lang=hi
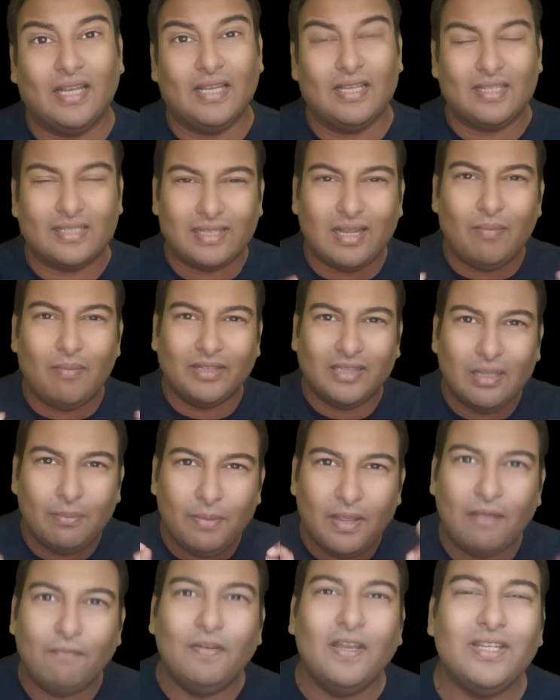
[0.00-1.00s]
है इसका
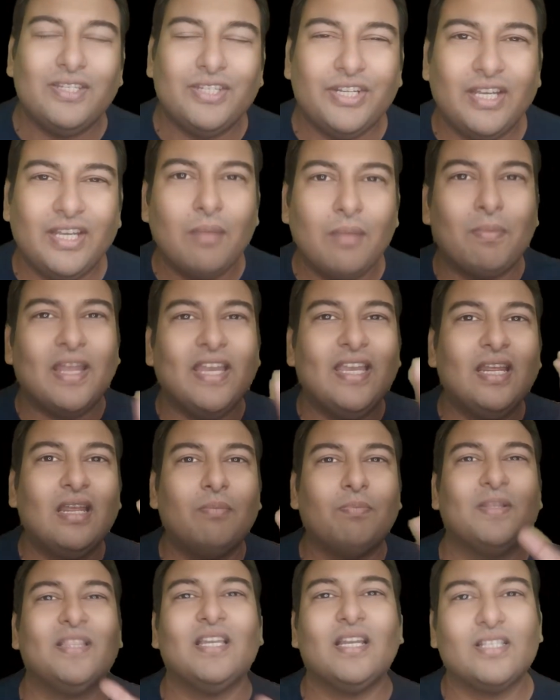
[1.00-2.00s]
मतलब एवरेज इंडियन महीने के
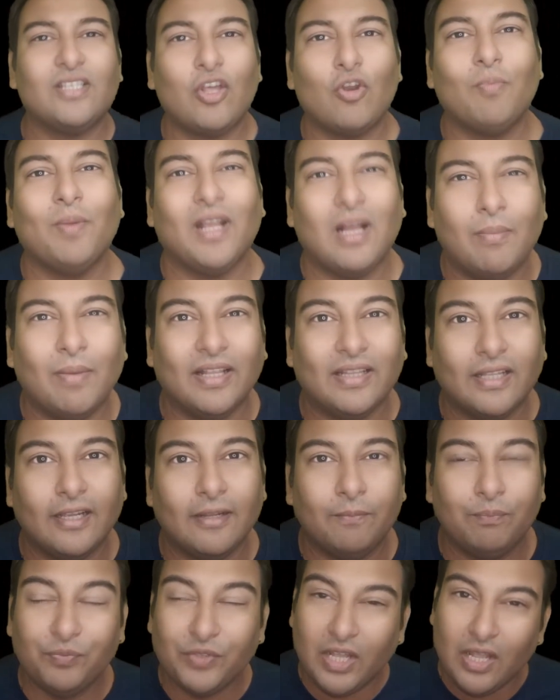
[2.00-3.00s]
पंद्रह हज़ार रुपये कमाता
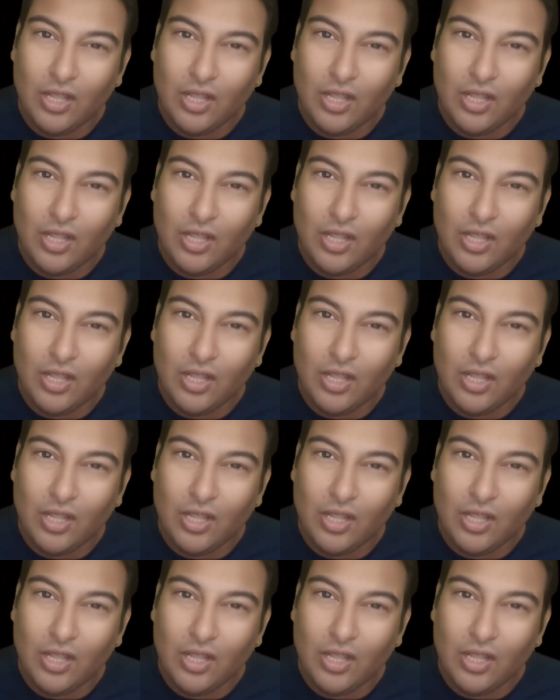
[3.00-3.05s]
है